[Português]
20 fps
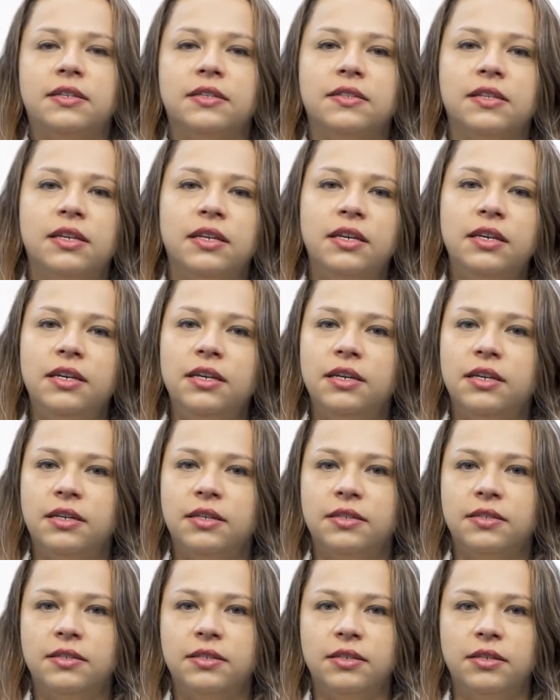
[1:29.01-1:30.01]
as
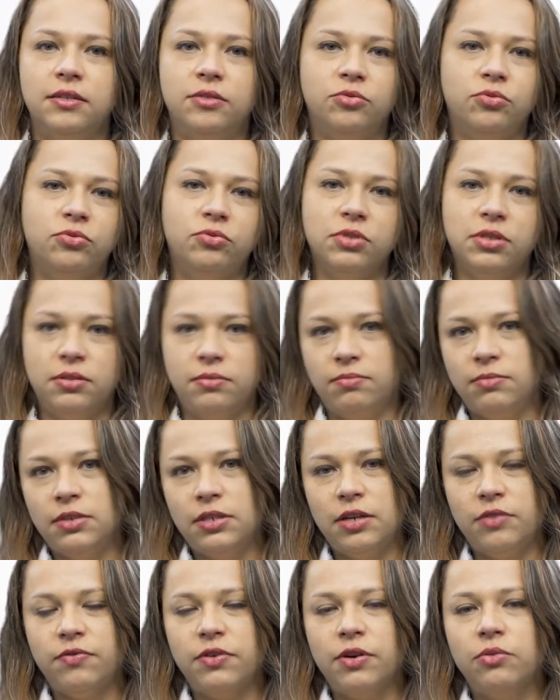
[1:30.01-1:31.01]
ligas e tudo
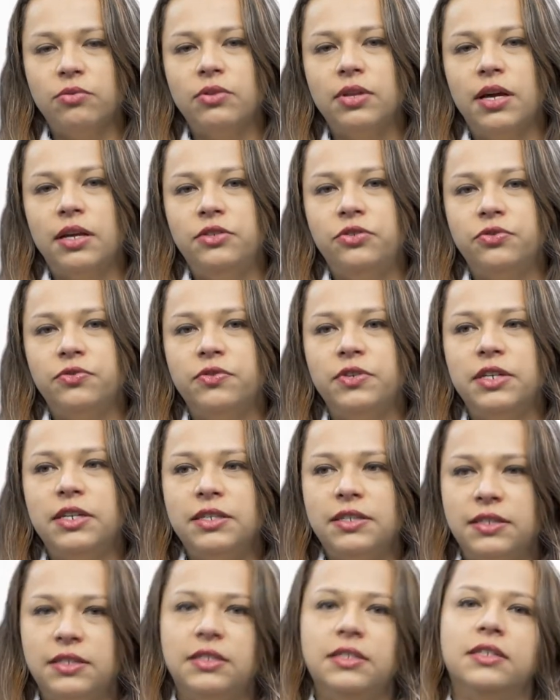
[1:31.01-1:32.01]
que a faculdade
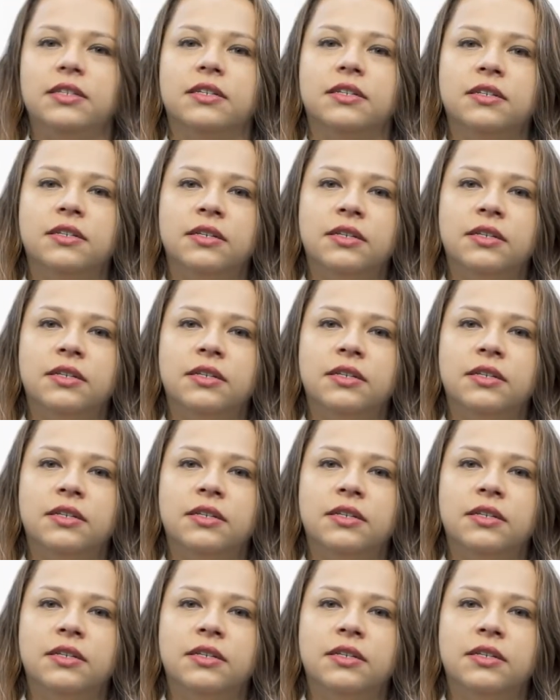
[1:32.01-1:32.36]
oferecia.